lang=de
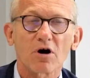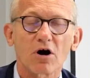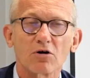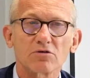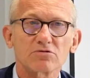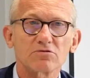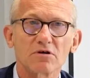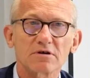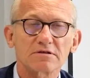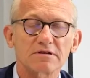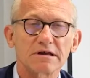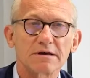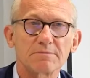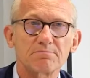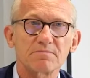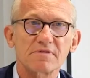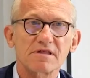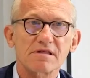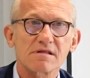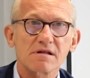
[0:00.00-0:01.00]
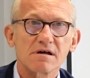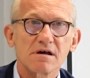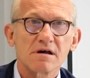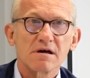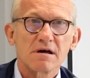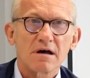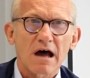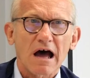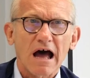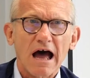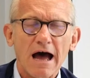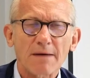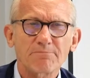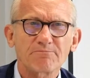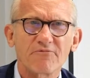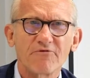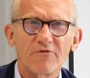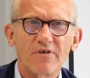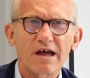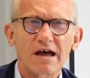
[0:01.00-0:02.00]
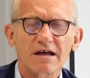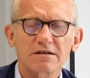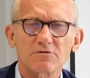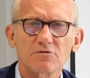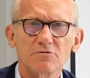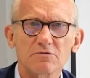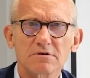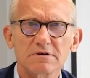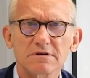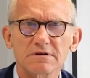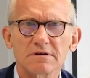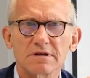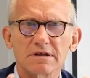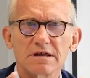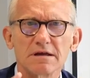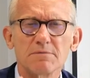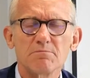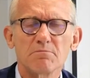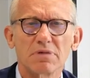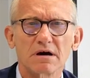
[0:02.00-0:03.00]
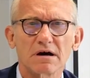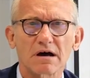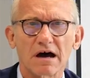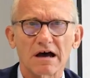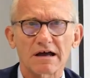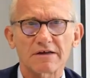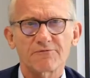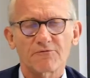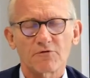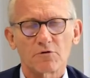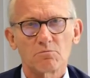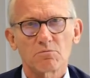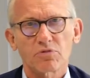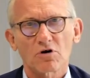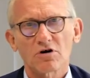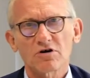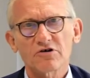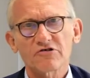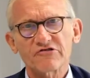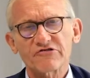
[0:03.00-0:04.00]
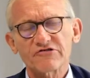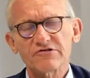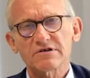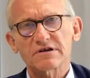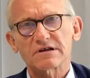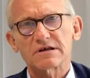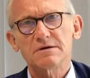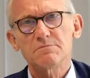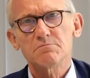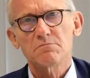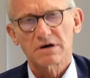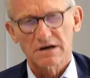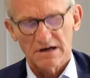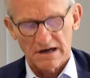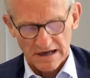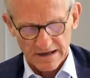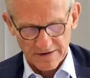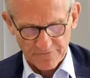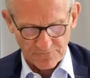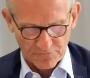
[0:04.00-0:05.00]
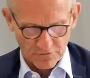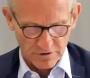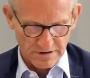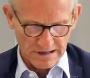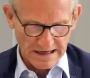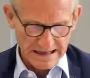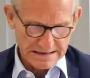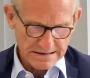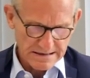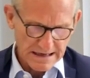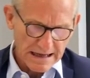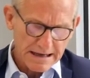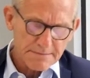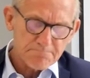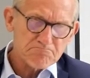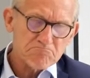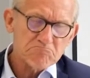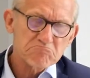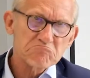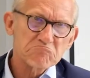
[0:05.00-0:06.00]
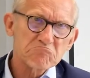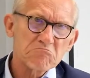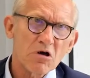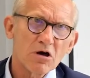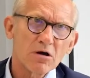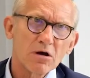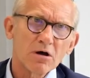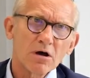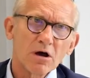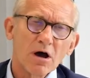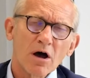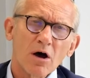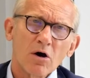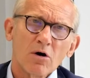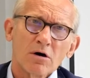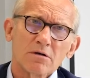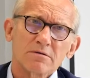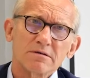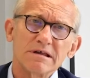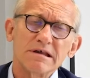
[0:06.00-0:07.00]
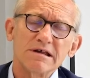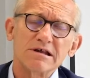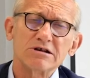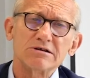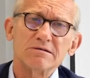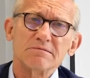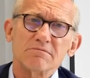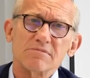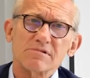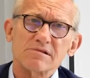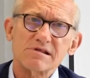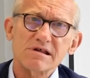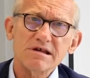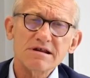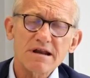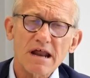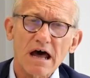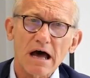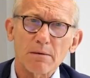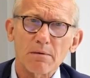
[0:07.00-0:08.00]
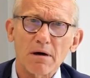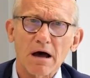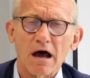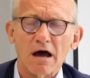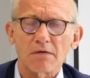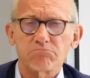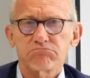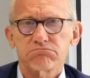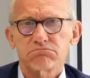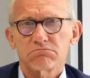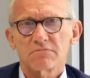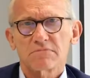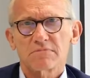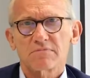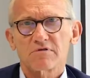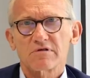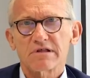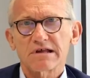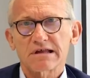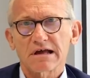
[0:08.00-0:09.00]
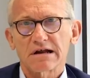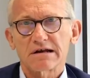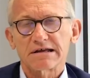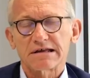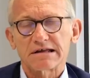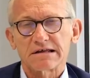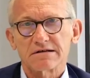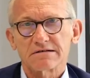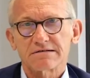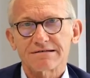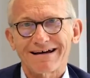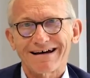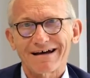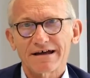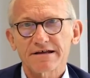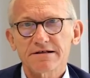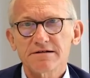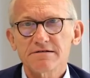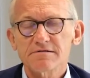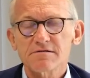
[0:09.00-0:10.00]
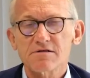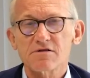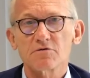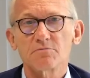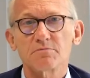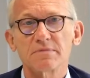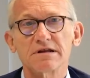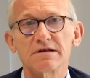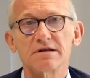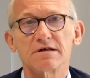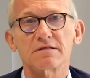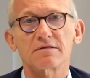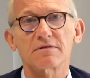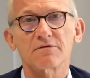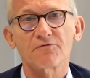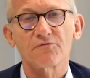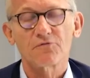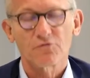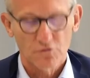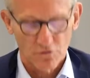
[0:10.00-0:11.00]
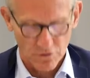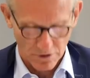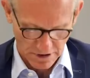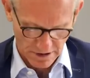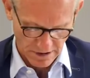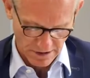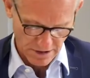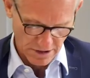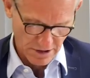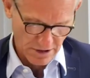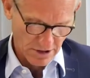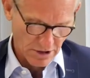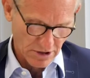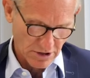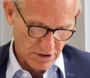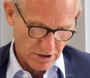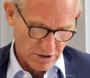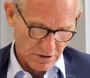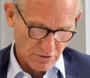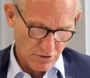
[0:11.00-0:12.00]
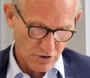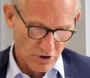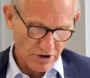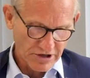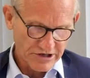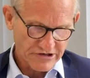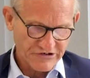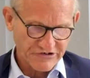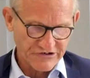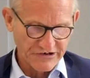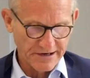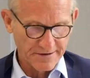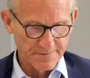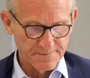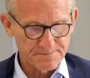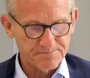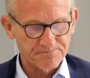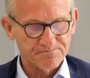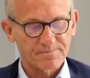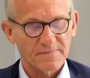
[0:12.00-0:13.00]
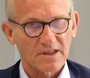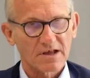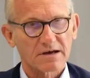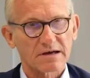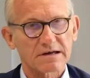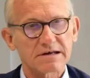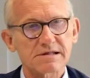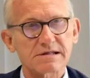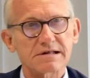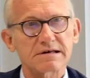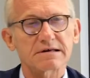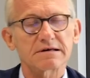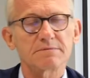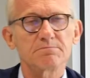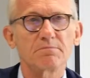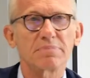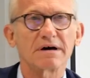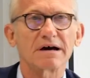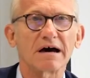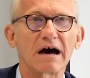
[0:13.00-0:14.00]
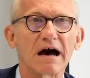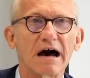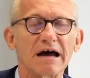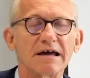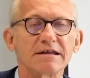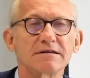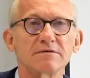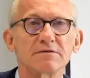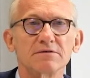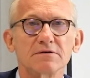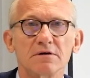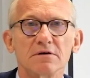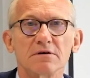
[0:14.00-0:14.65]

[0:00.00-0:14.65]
Auch dort gibt es Abwertungen im Bereich von Branchen, im Bereich von Ländern. Die sind aber sicherlich in Teilen, zumindest für Deutsche, Risiken bereit,